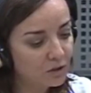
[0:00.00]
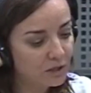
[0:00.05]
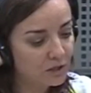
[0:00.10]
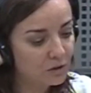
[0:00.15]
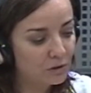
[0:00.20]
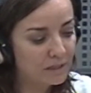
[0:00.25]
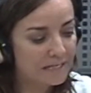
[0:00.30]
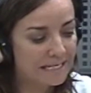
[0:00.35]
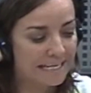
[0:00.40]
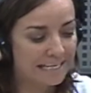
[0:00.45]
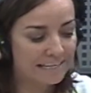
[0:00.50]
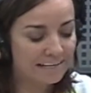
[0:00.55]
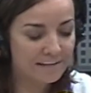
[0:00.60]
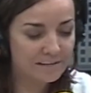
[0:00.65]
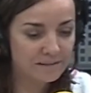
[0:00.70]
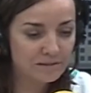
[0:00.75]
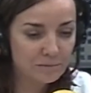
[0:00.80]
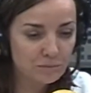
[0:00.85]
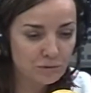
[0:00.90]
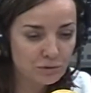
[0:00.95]
León, le
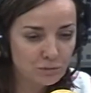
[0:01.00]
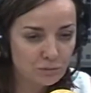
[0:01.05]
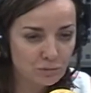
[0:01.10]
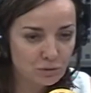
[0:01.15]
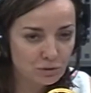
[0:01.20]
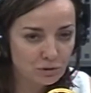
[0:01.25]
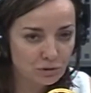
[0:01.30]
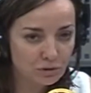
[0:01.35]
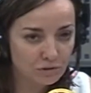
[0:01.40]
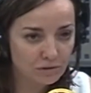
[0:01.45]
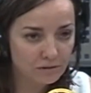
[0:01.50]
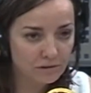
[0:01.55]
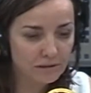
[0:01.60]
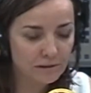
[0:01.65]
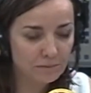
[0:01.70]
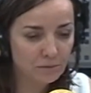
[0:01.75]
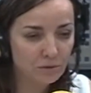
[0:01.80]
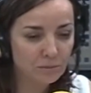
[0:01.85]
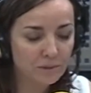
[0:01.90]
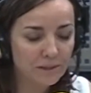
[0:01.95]
agradecemos mucho
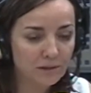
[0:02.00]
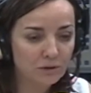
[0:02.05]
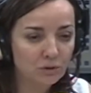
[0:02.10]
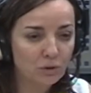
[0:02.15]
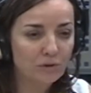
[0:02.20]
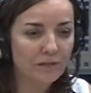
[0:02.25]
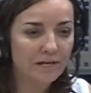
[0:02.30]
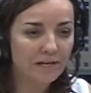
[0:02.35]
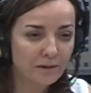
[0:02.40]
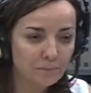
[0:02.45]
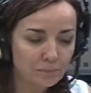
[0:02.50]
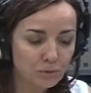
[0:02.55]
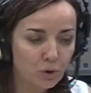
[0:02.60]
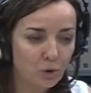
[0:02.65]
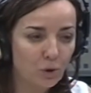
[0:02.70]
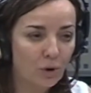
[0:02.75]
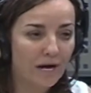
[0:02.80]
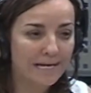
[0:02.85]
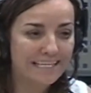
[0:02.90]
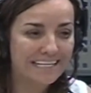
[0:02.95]
que volviendo de
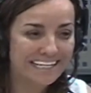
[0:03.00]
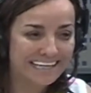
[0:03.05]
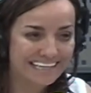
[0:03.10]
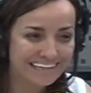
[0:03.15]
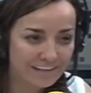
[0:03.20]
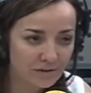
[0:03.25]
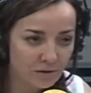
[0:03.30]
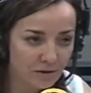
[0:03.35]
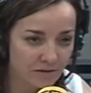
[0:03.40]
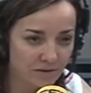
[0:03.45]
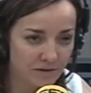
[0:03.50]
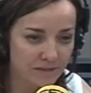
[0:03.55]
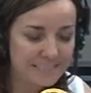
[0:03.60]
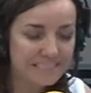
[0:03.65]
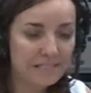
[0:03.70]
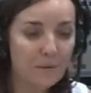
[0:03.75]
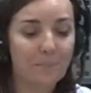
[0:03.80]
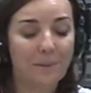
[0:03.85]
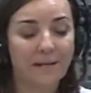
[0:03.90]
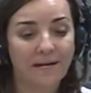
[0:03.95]
Egipto haya querido hacer
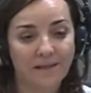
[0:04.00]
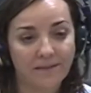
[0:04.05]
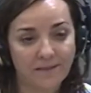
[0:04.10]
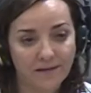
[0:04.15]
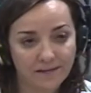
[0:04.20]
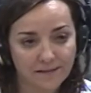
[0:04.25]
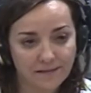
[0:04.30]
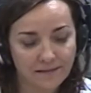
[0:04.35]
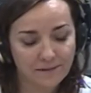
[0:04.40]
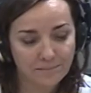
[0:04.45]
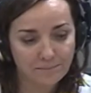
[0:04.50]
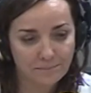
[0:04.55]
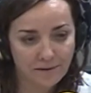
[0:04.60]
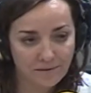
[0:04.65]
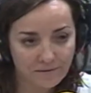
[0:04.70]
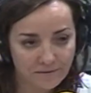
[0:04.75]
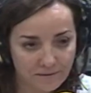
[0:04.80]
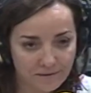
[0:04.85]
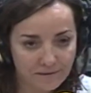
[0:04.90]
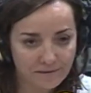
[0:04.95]
esta parada aquí en
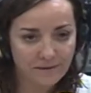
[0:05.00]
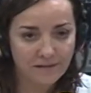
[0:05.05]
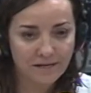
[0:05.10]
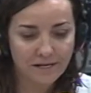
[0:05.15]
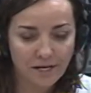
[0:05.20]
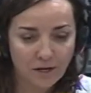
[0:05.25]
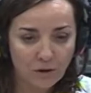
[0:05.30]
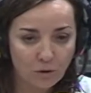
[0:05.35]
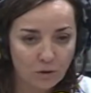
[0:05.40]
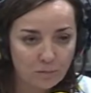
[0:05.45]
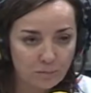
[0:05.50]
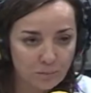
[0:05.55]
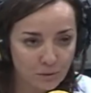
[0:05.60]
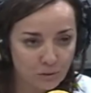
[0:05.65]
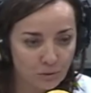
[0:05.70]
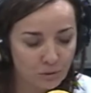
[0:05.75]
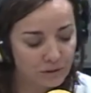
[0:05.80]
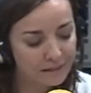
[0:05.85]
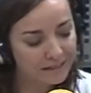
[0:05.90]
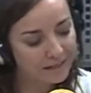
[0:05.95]
Madrid, en Hoy por
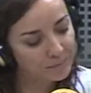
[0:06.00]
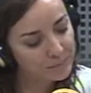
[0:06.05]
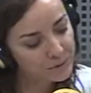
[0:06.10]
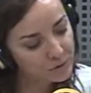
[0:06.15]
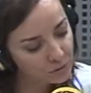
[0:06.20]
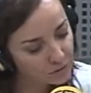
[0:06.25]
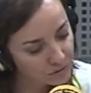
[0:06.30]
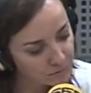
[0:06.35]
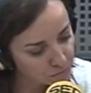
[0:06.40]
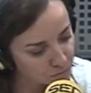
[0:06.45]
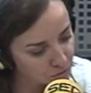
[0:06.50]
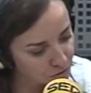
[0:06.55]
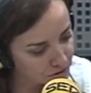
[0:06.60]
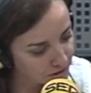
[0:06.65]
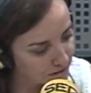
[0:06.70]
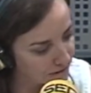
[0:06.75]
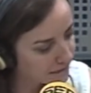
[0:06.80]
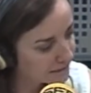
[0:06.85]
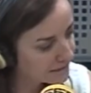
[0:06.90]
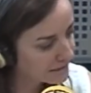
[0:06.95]
Hoy, Camino de
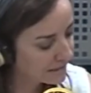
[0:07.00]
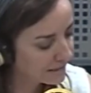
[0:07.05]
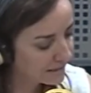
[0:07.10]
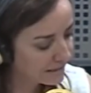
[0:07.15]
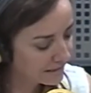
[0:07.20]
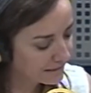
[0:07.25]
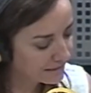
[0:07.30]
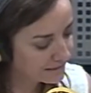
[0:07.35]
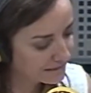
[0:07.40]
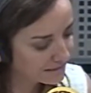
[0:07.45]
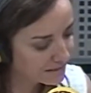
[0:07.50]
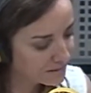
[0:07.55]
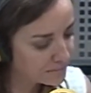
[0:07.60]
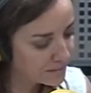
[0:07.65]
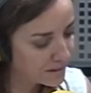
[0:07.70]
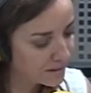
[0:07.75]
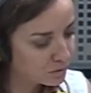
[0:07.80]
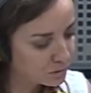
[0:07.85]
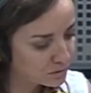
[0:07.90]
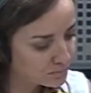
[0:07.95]
Bruselas. Es el
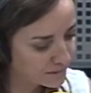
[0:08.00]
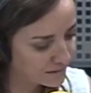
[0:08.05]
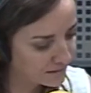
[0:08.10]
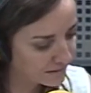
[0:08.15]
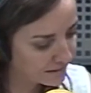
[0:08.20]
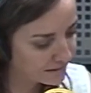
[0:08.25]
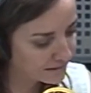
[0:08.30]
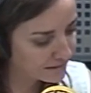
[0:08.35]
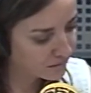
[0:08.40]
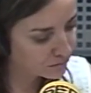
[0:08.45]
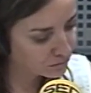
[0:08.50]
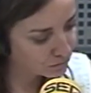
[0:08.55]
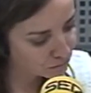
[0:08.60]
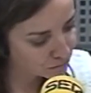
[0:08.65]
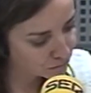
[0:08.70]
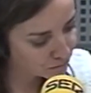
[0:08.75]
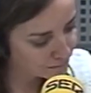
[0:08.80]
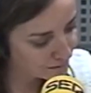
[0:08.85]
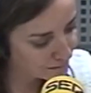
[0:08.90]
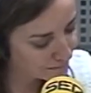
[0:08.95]
enviado especial de la Unión
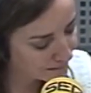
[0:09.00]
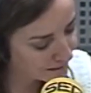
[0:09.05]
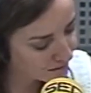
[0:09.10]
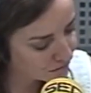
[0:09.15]
Europea para